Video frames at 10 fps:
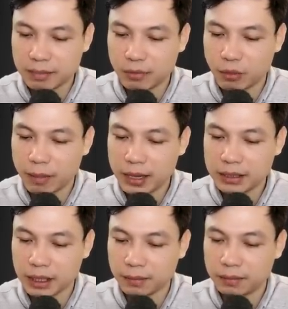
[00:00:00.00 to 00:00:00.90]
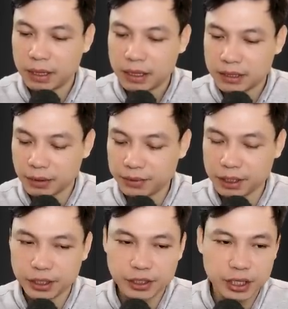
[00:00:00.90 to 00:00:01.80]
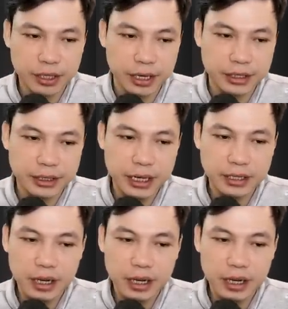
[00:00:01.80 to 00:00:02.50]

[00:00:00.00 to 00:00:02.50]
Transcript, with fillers: Ngươi cũng vừa để thăng sức mạnh hay sao?